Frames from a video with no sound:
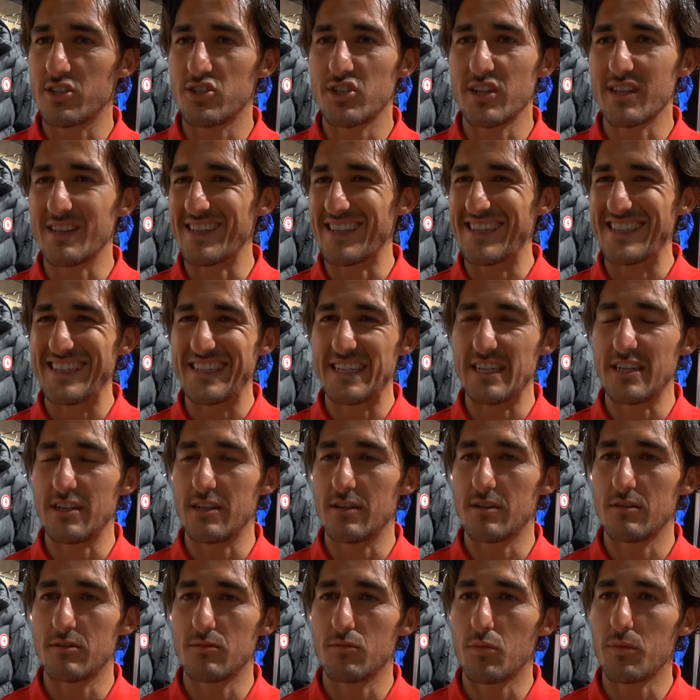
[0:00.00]

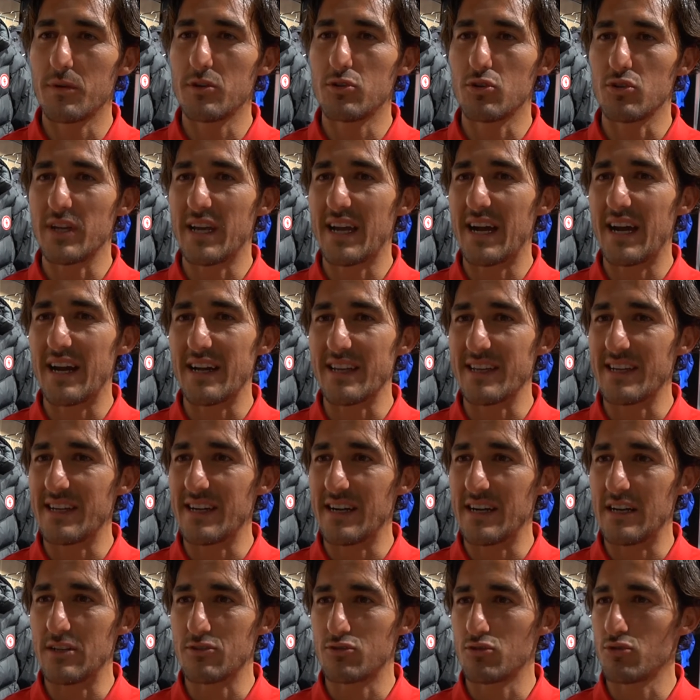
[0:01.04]
gente, un momento di
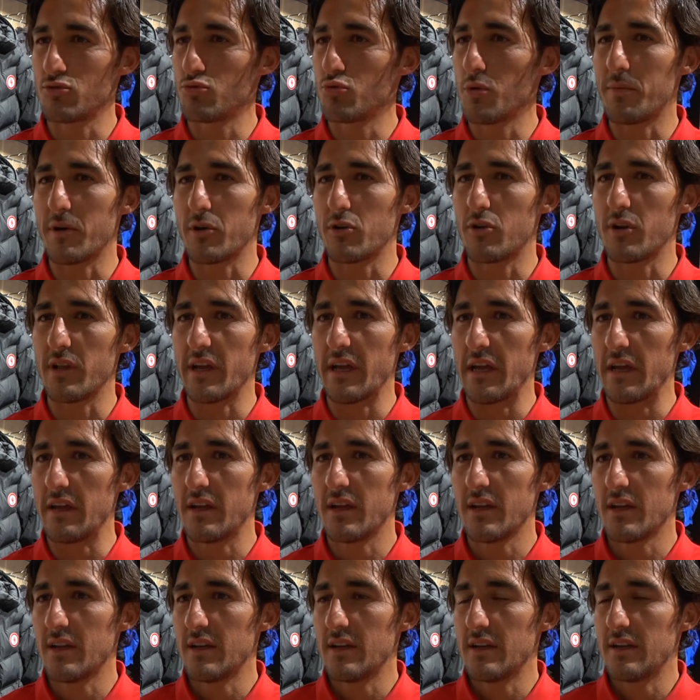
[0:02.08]
carica, sono due parole
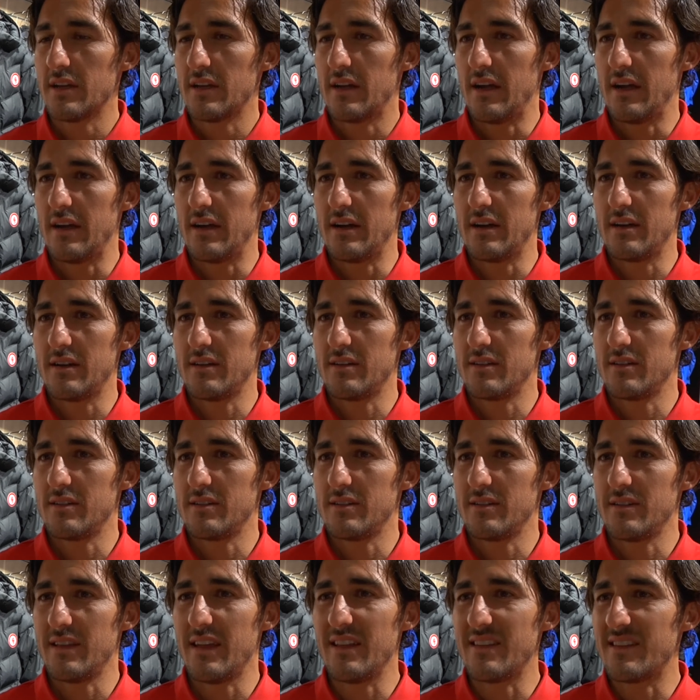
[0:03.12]
eh,
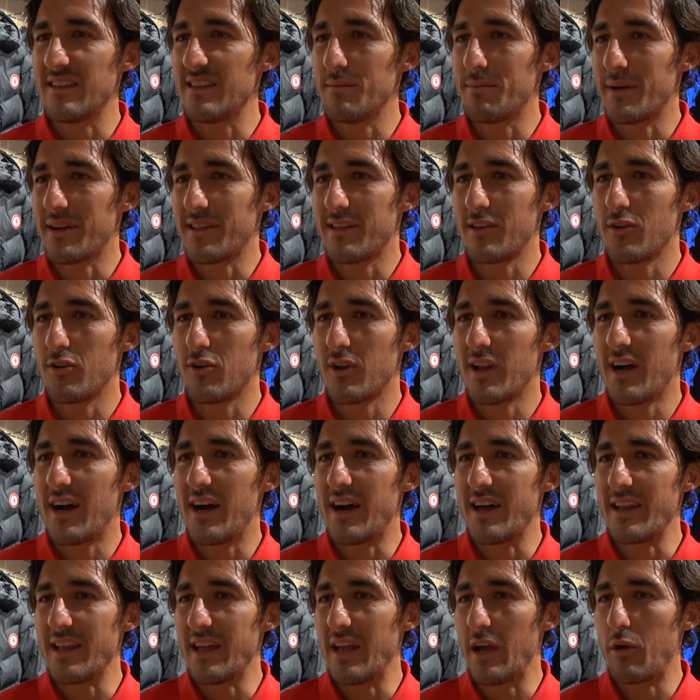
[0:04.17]
niente di
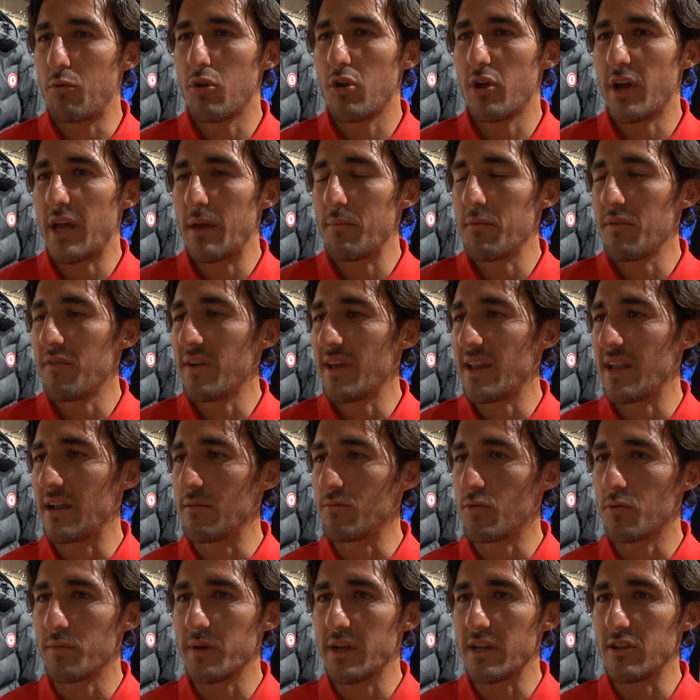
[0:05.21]
particolare, quello che mi viene al
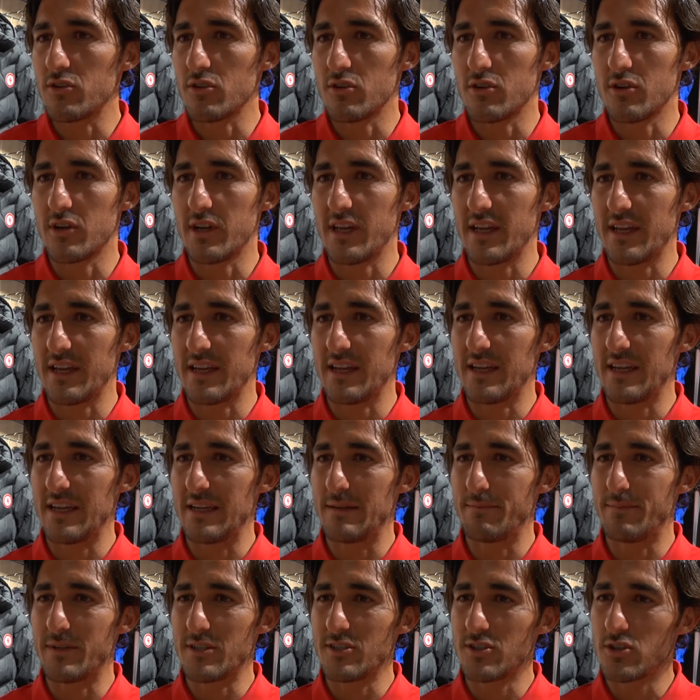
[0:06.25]
momento, è,
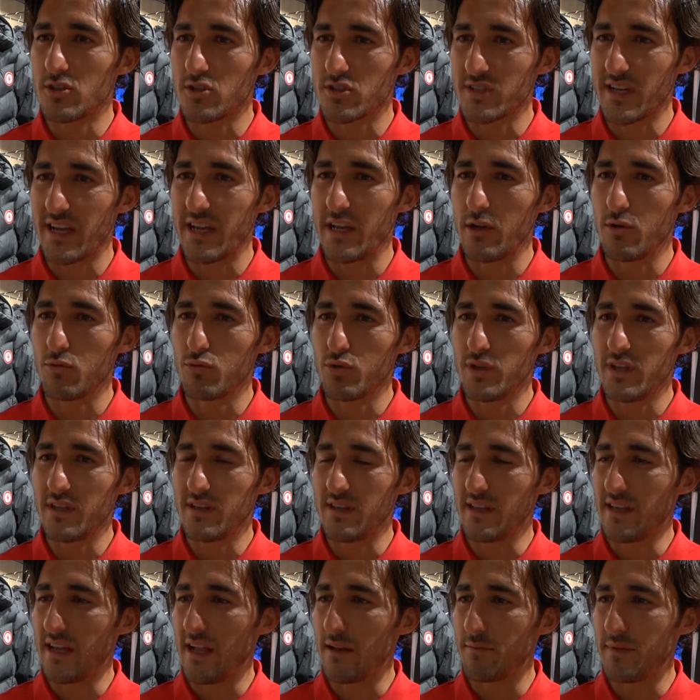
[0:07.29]
però sai
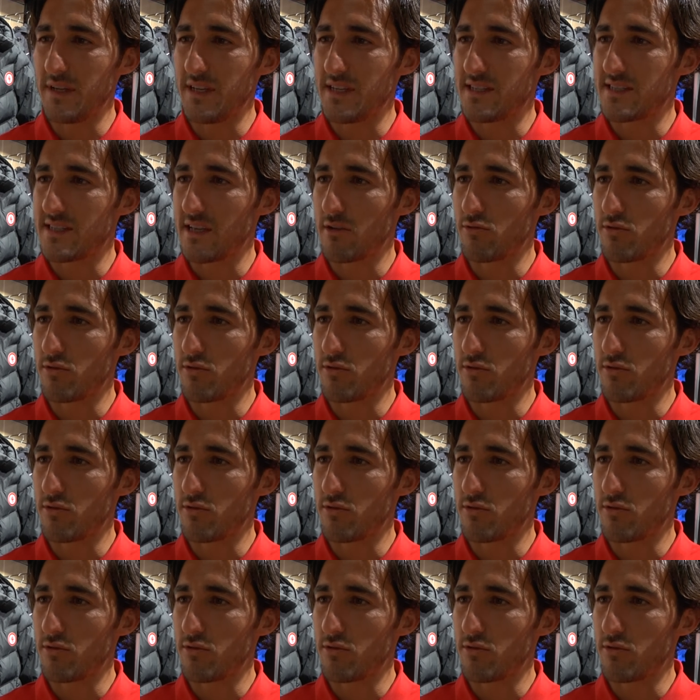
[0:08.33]
uniti al mister,